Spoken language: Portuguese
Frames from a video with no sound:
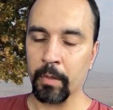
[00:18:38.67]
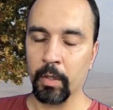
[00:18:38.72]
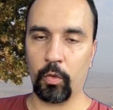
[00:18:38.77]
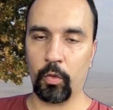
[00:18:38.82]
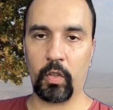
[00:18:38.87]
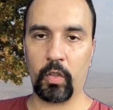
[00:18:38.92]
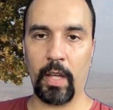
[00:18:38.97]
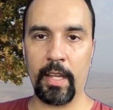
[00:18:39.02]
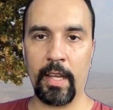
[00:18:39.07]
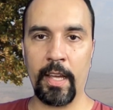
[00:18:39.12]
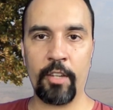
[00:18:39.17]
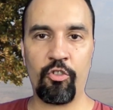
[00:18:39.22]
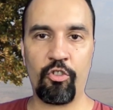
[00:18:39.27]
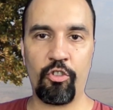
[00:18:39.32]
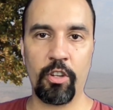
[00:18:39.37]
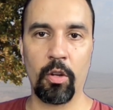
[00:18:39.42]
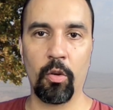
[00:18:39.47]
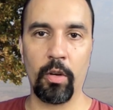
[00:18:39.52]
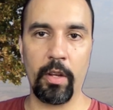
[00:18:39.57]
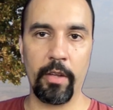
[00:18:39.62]
Se você
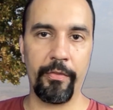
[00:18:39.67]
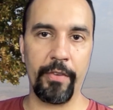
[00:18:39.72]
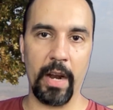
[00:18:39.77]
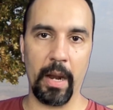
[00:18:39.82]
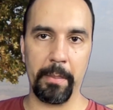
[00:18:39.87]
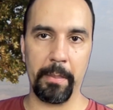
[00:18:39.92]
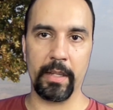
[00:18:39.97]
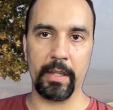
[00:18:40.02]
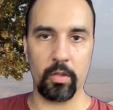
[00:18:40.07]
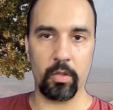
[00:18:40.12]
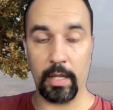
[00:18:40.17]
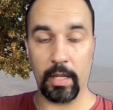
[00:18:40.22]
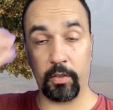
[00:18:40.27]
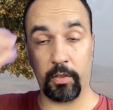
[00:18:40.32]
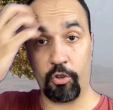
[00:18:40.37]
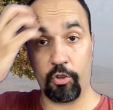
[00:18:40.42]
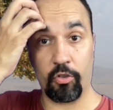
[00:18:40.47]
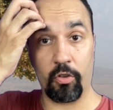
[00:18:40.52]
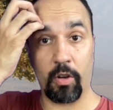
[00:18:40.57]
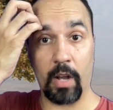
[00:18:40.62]
retira o livre-arbítrio
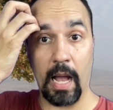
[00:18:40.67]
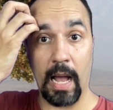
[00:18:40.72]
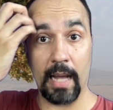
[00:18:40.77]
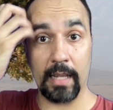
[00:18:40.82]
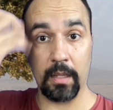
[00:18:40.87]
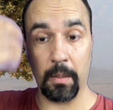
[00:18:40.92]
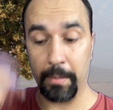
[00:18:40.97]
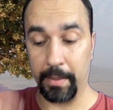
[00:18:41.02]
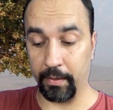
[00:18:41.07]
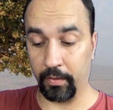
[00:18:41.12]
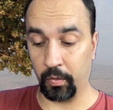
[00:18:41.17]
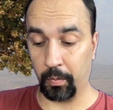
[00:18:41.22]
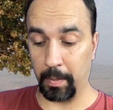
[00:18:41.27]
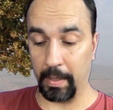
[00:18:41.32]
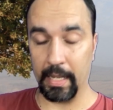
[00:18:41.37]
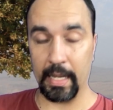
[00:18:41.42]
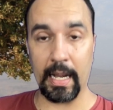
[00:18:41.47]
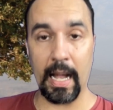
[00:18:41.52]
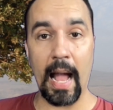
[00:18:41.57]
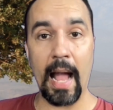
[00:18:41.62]
dessa jogada para
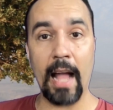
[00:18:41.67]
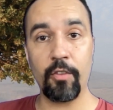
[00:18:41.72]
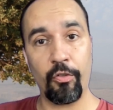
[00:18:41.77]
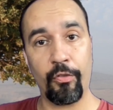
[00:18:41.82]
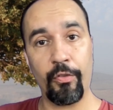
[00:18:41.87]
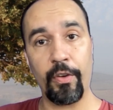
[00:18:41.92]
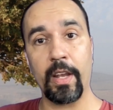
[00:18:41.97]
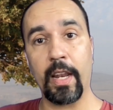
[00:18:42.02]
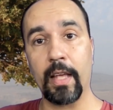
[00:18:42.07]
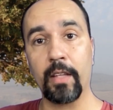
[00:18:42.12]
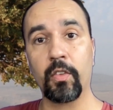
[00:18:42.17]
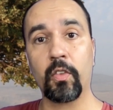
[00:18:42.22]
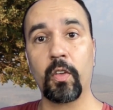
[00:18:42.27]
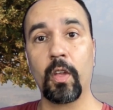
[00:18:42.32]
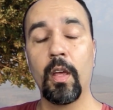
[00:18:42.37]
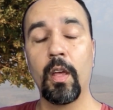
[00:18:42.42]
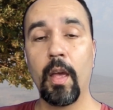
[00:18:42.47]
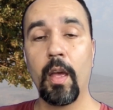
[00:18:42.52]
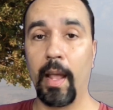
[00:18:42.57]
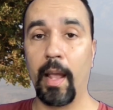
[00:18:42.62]
explicar a
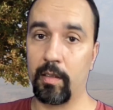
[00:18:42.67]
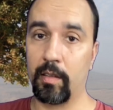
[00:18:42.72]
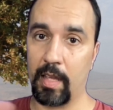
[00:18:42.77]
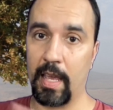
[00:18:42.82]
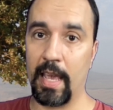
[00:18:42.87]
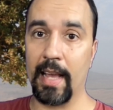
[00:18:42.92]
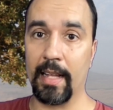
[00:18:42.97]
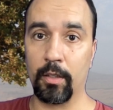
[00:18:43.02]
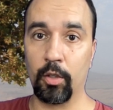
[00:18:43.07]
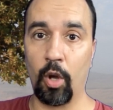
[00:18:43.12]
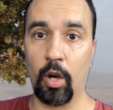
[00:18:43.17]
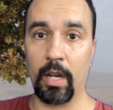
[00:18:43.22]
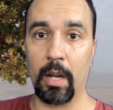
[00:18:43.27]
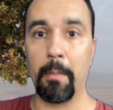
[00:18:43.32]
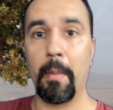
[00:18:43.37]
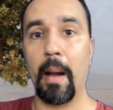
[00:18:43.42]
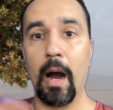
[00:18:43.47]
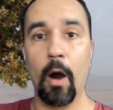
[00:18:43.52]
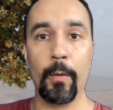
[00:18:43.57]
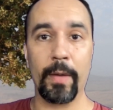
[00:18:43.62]
diferença entre quem
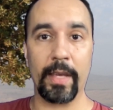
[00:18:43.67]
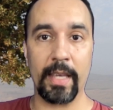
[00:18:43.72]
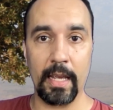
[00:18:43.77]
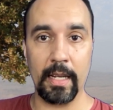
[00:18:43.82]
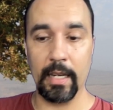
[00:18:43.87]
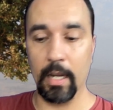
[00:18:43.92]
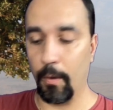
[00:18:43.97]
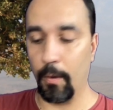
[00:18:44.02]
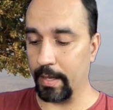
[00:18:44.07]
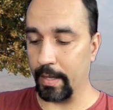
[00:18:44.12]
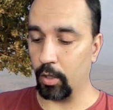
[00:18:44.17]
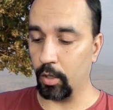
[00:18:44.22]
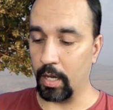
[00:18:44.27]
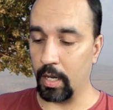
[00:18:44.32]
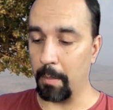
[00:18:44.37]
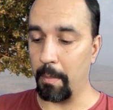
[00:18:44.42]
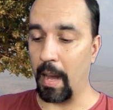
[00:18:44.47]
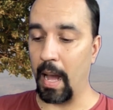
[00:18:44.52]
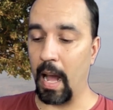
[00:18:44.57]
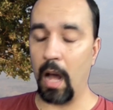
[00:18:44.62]
adora Baal e quem não
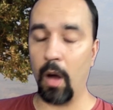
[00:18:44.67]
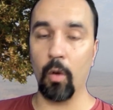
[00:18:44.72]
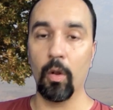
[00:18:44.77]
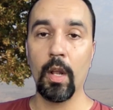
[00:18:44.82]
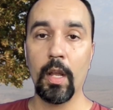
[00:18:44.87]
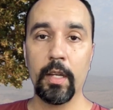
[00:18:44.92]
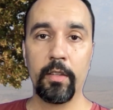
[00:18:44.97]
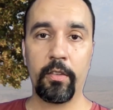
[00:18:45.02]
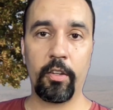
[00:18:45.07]
adora Baal,